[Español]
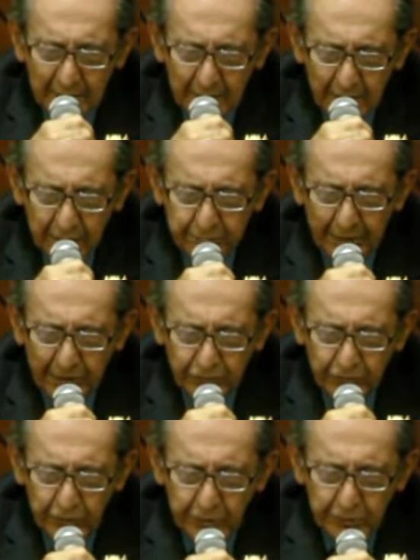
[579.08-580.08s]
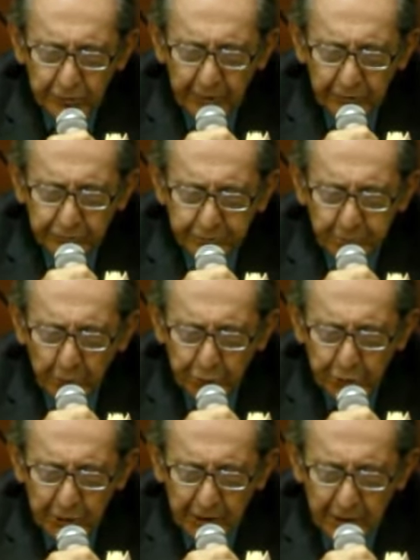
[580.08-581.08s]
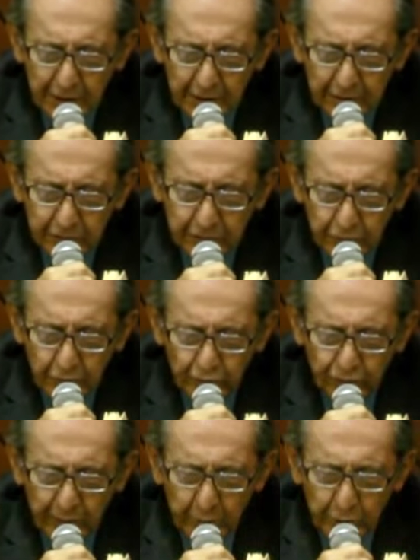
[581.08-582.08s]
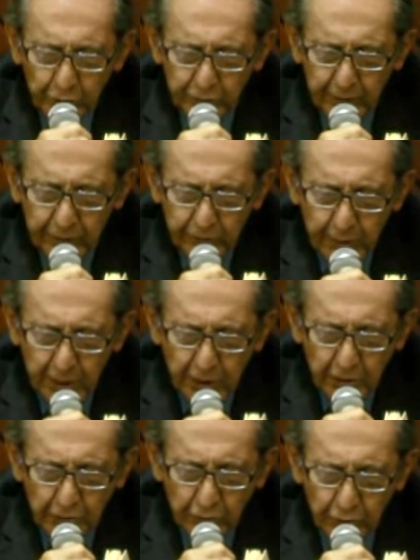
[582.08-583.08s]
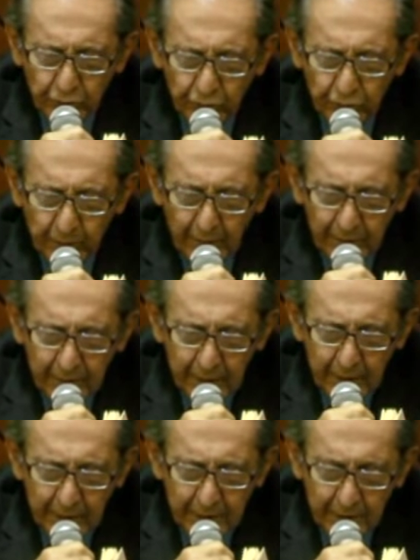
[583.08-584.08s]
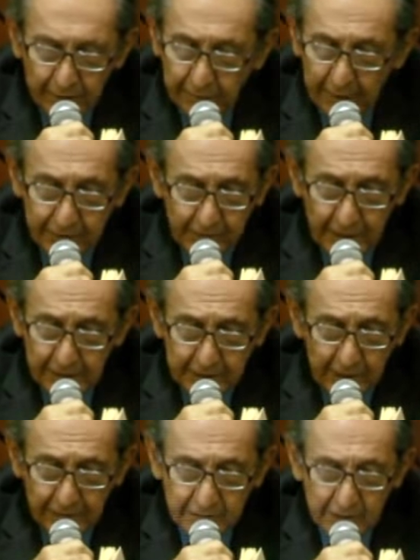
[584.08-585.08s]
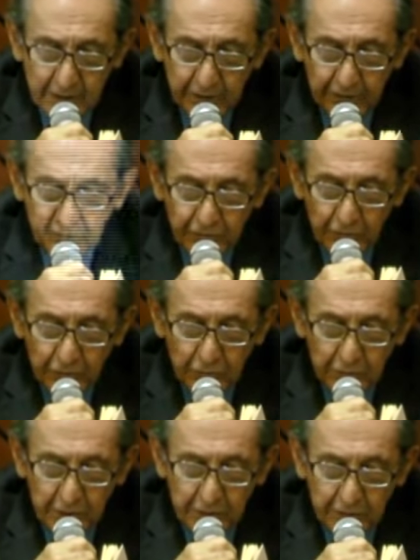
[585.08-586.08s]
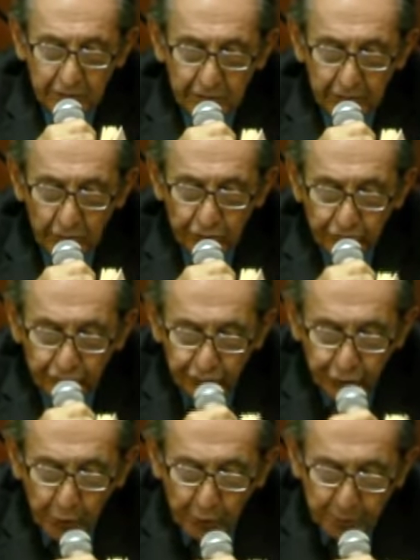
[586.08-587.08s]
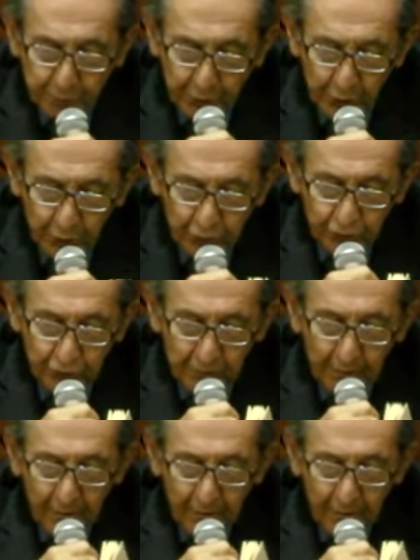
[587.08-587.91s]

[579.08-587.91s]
las pasiones más pútridas, los amores más bellos, las más altas traiciones, los estupros,